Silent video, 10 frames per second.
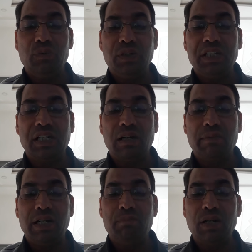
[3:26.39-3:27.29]
उनकी
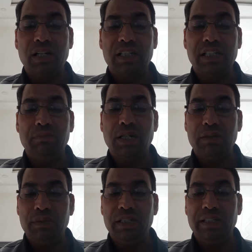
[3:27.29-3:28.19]
रामायण भारत की
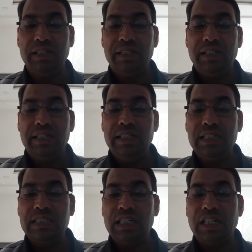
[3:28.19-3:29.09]
बाइबिल है
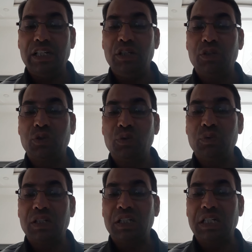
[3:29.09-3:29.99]
इन सारी युक्तियों
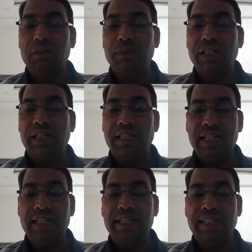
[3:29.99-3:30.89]
का तात्पर्य
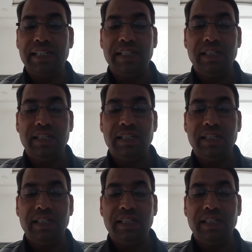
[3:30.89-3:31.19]
यह है कि